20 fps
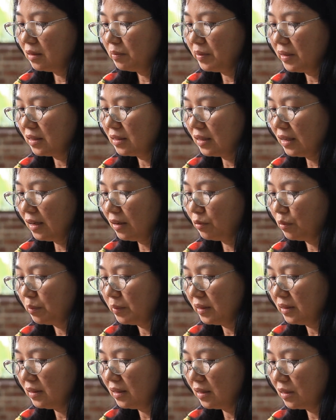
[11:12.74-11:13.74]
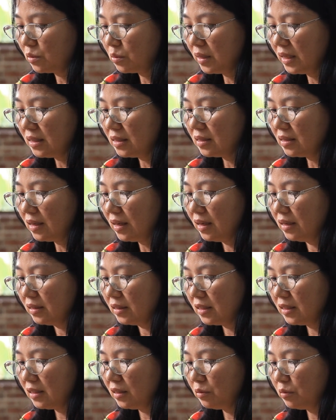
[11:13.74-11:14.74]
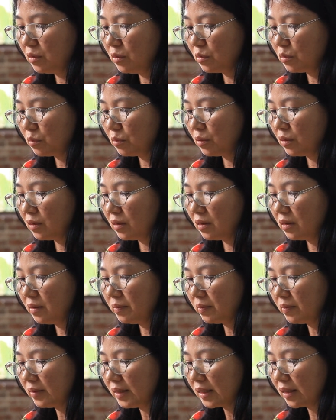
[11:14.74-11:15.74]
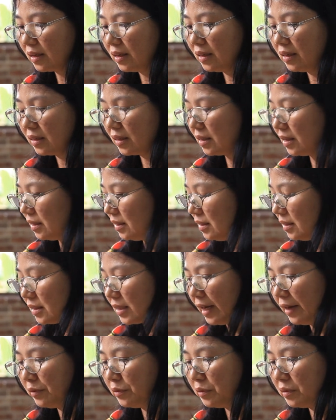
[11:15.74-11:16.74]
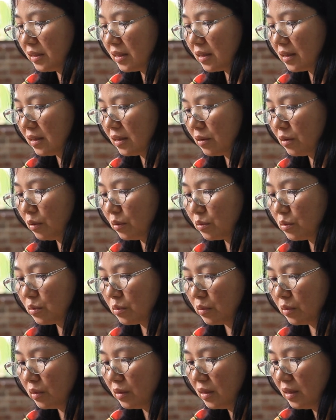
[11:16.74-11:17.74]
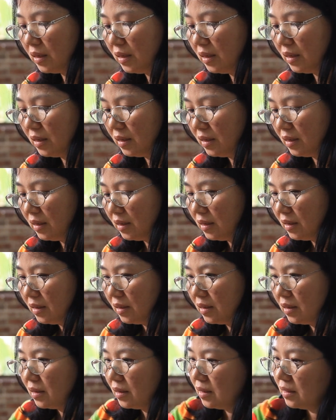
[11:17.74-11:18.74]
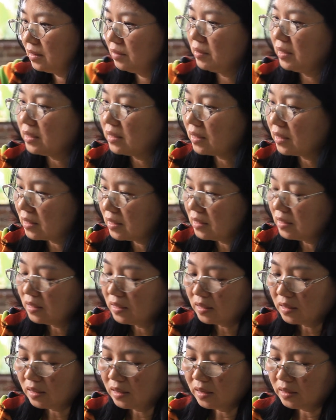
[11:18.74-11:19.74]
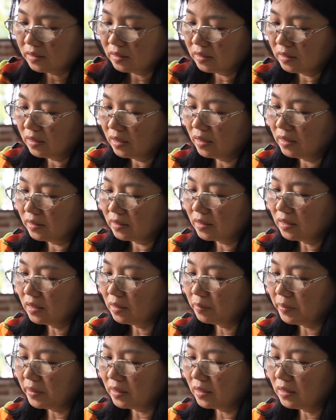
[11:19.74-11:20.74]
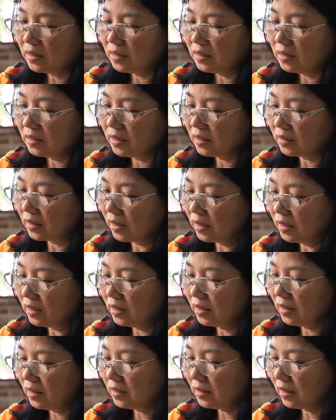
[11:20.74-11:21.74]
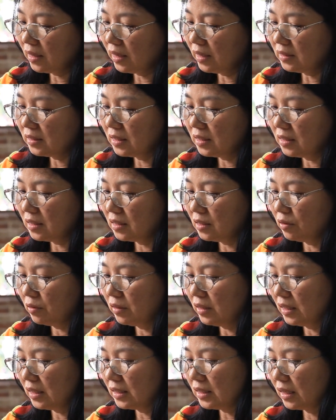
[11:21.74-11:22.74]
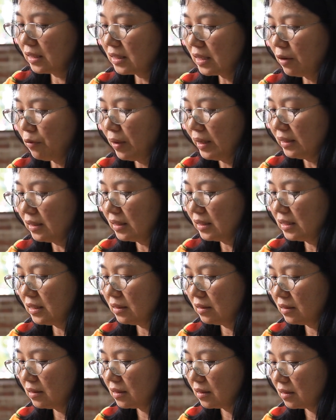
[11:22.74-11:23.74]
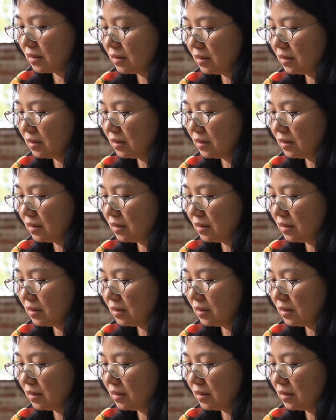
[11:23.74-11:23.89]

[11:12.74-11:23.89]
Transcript: 别，那我们也算是很幸运说，可以参与这个工作，因为这个是一个很特别的体验啊，它其实有点像在玩的性质，